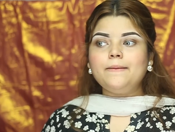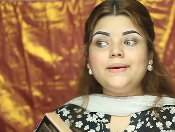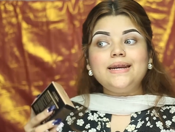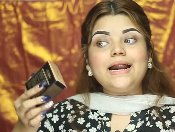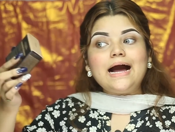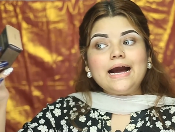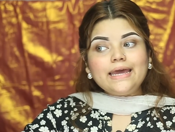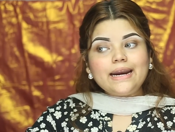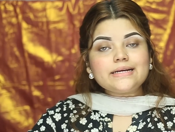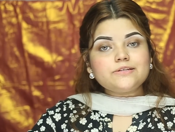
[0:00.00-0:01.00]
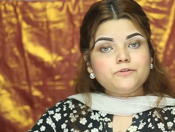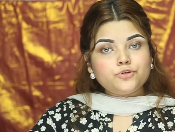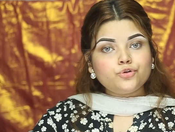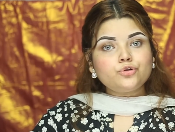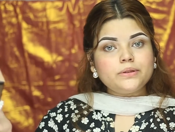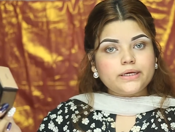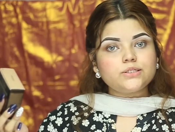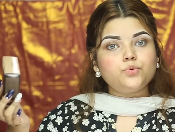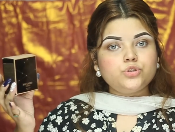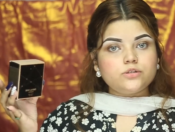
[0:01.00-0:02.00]
আমি এর আগের একটা ভিডিওতে তোমাদেরকে
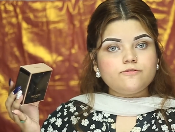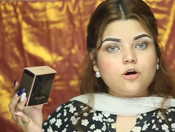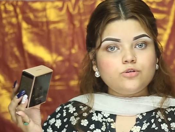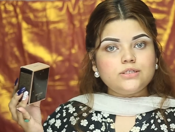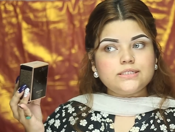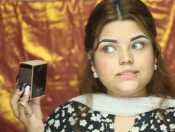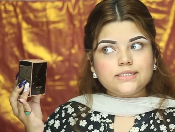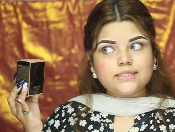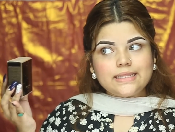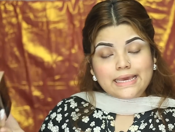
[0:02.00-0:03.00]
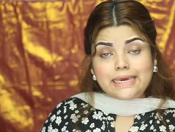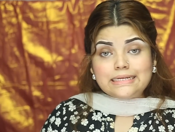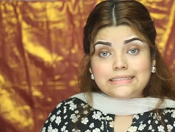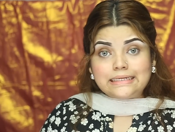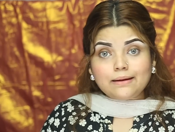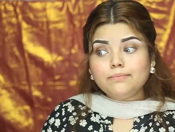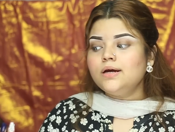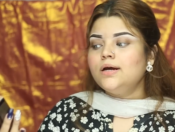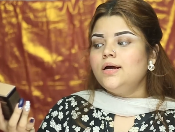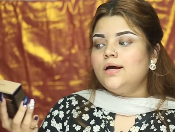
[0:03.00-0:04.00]
একটা কুশন ফাউন্ডেশন দেখিয়েছিলাম
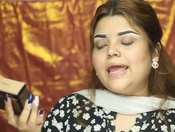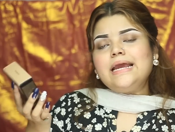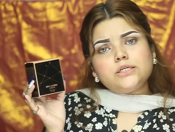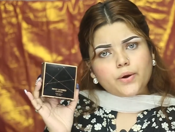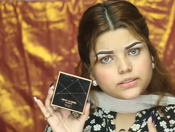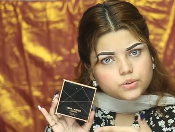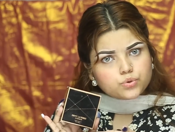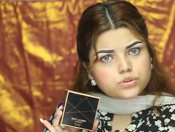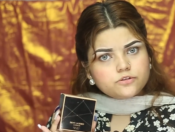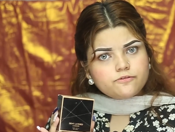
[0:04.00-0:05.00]
এটাও একটা কুশন